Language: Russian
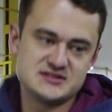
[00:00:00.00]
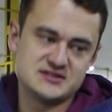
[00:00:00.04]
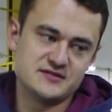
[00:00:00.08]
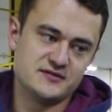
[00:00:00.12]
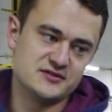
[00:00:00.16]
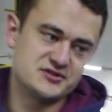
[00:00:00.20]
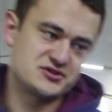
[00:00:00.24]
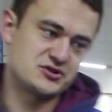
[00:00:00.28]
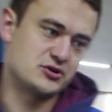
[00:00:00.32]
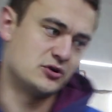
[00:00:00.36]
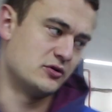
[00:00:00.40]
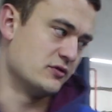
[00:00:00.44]
от
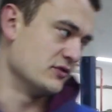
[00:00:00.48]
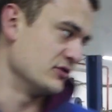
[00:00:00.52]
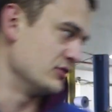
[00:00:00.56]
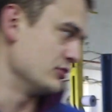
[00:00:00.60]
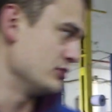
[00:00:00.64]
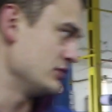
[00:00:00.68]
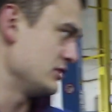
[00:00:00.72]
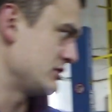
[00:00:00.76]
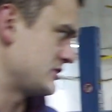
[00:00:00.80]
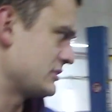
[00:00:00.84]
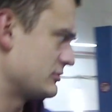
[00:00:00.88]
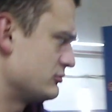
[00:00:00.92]
заводского,
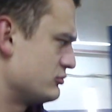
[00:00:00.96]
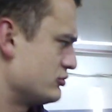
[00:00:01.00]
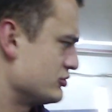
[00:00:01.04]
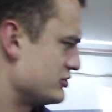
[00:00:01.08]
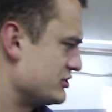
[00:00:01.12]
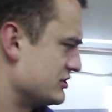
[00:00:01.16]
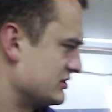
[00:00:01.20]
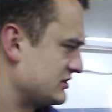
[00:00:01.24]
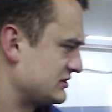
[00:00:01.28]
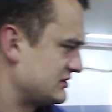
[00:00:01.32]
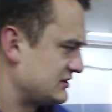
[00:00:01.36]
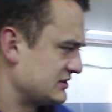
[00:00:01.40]
но это
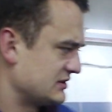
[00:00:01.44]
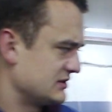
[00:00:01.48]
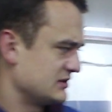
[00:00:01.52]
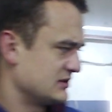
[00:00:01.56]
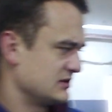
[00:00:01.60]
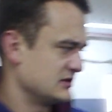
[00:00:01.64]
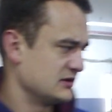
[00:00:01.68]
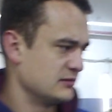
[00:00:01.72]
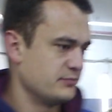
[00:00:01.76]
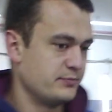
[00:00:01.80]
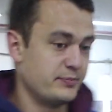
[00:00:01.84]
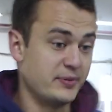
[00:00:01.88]
будет
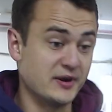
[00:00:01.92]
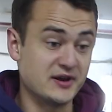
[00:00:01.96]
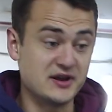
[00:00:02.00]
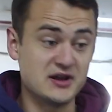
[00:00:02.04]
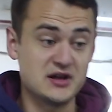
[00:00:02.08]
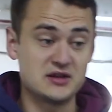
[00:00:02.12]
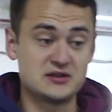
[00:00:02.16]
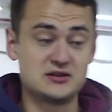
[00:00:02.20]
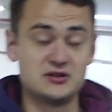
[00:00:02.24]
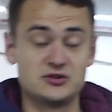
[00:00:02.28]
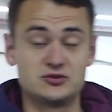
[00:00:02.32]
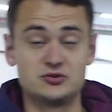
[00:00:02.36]
э,
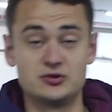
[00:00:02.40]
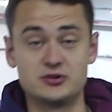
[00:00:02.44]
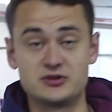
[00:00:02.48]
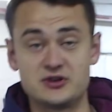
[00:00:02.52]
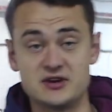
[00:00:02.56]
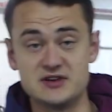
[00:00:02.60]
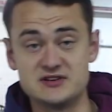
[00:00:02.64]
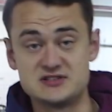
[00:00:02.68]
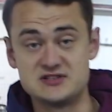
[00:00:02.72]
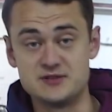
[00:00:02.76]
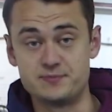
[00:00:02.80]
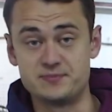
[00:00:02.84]
понятно
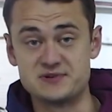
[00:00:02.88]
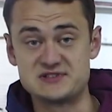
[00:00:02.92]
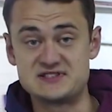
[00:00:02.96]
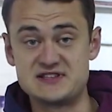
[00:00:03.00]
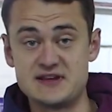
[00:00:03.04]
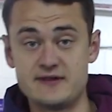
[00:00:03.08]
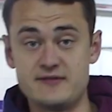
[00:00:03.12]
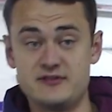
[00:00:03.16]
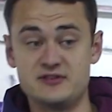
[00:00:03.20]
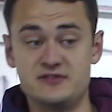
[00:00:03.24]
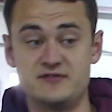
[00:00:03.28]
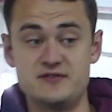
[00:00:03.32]
только если
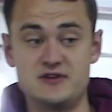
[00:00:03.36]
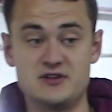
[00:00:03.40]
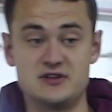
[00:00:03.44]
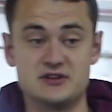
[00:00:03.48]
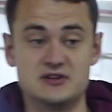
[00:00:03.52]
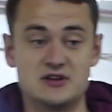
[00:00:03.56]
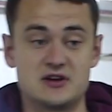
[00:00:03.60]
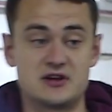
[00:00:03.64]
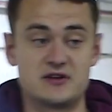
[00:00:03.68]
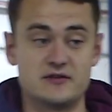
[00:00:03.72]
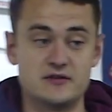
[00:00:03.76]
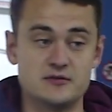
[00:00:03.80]
поставить две
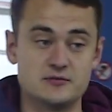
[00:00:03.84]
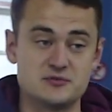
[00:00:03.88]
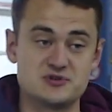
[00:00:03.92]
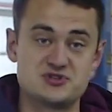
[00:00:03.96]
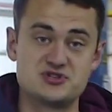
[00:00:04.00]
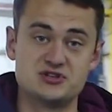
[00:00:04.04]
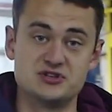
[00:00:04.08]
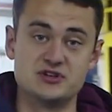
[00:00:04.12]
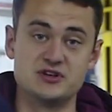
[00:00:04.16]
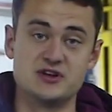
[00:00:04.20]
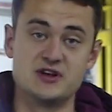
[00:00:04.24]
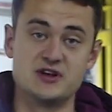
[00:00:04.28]
одинаковые машины